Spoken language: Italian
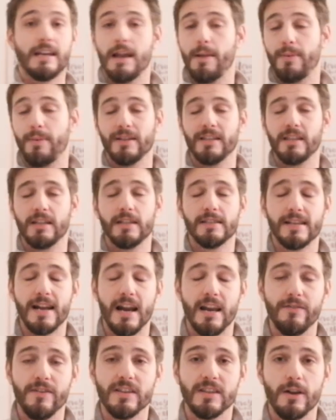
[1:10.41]
nella partita inizierà
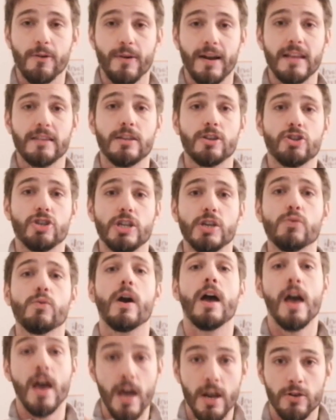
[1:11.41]
alle
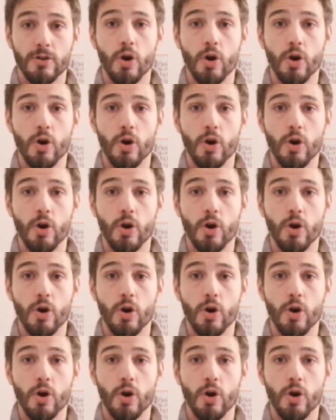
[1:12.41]
20.45,